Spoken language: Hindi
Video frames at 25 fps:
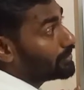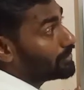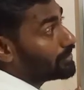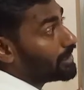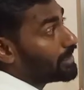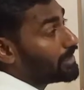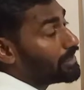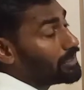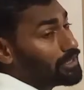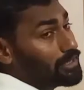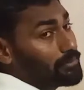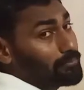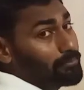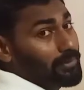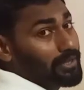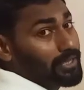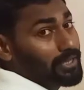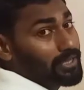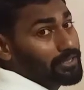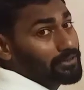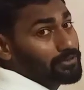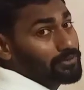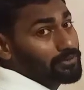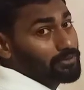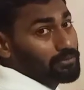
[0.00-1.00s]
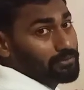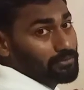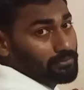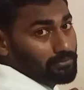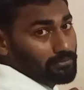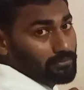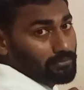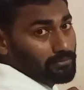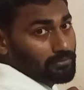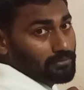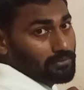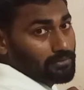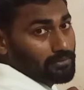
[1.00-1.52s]
नाइन नंबर का जो
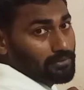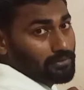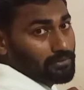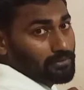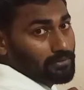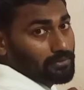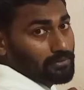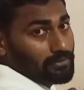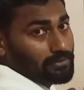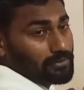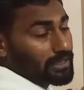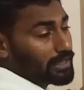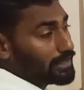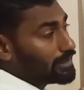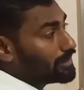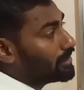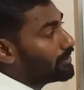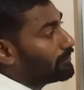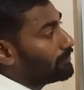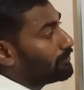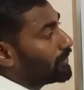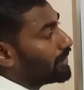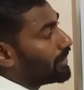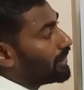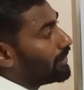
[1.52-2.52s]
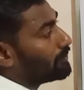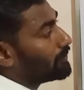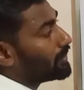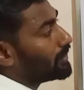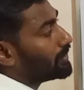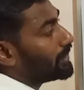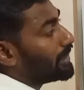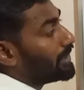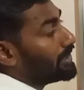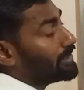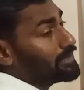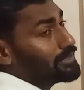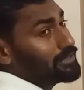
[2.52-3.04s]
नाइन नंबर आपका
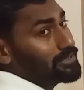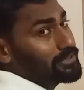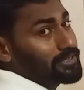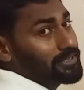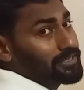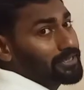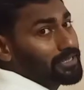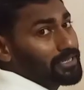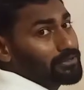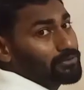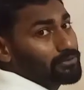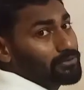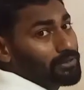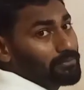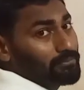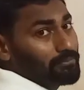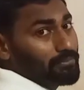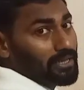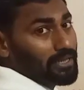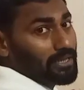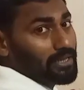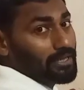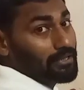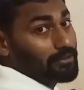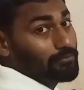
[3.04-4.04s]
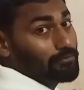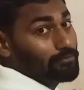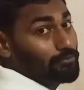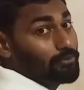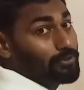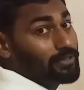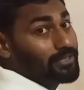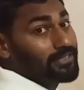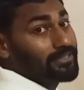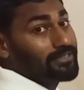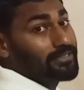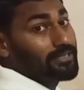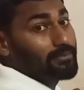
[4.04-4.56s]
नाइन डिजिट का जो नंबर है वो
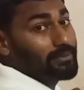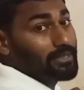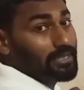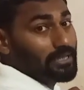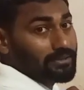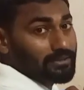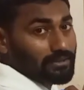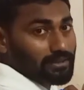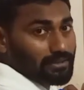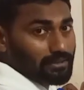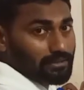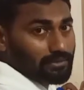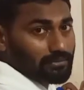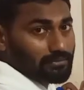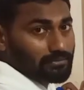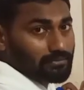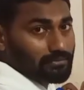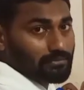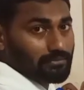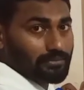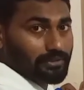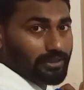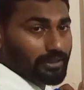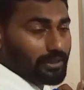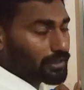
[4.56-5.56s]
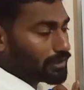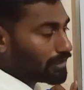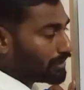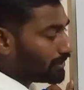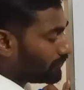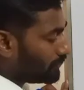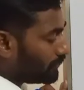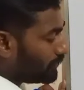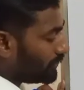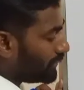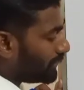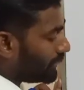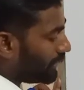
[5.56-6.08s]
कैसे बना सकते हो ठीक है ना
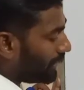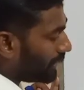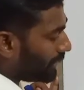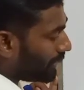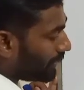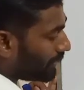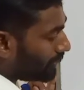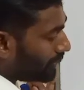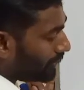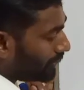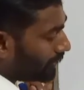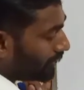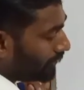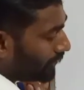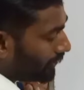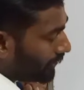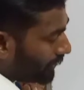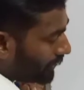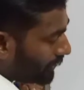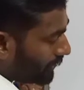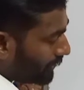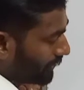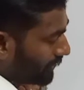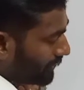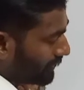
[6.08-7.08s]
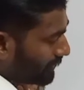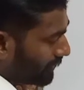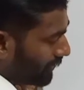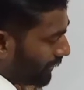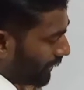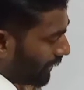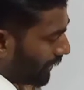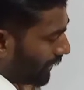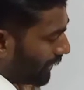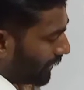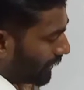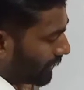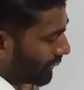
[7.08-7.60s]
तो ये ध्यान रखना कि इस
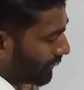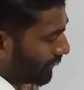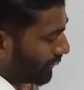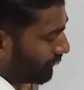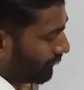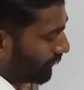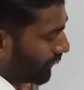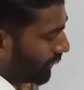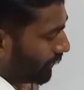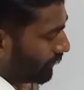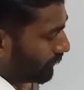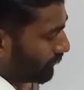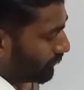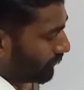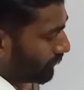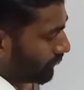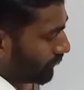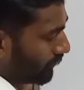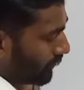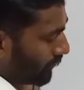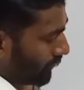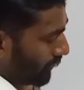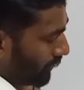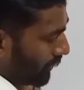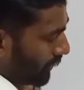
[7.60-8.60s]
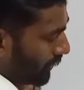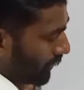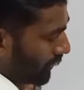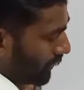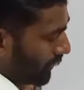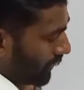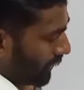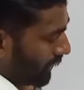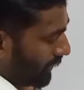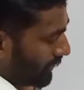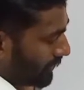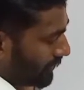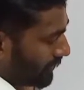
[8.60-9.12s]
आर की वैल्यू
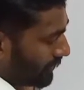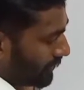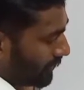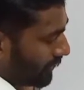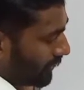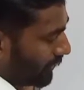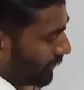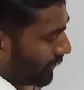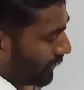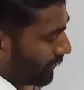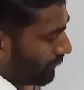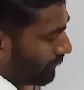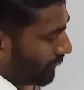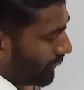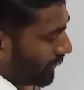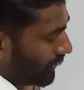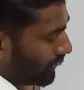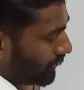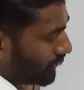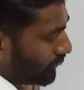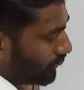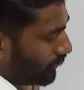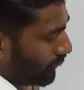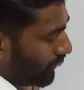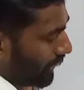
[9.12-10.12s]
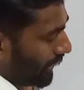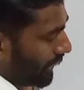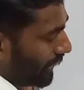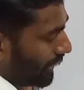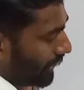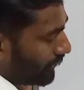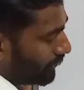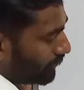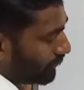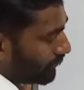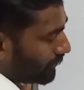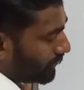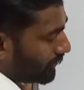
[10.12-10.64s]
लेस देन इक्वल टू
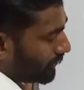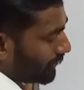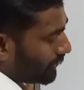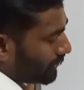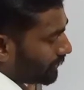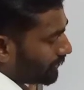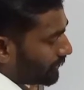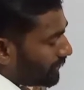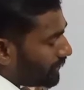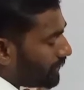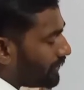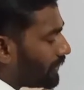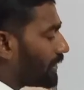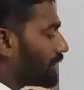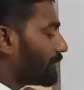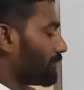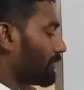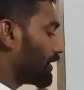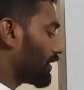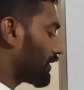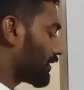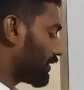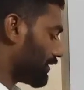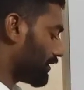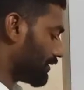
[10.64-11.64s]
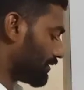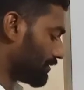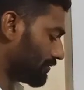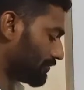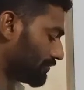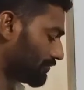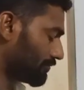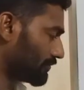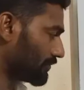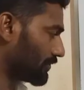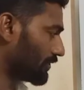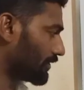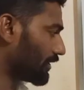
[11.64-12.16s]
एन होती है ये ध्यान में रखना
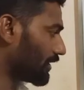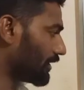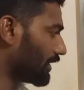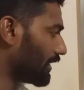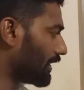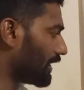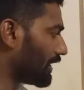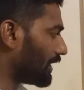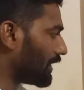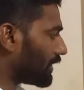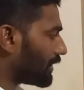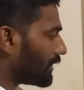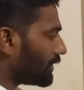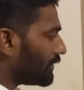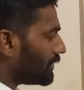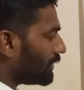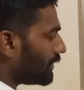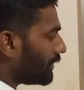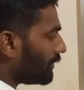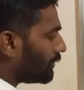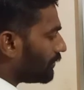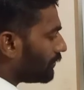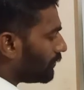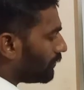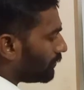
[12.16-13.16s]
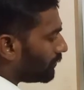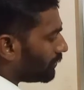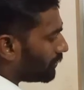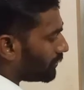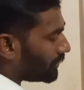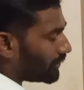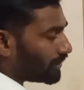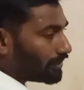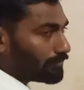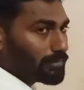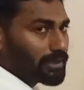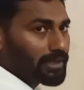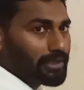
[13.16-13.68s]
ठीक है ना एक ये और
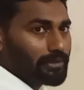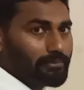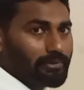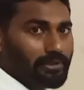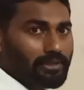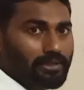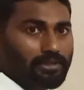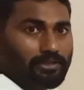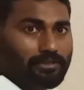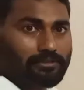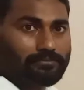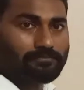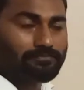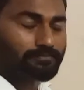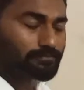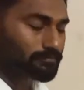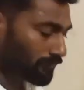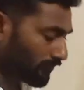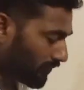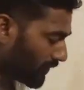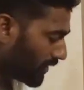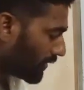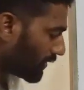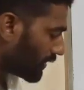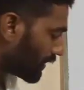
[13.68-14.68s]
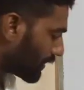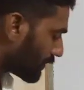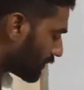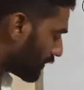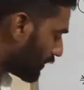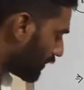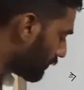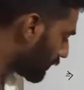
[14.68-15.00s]
ये माइंड में करते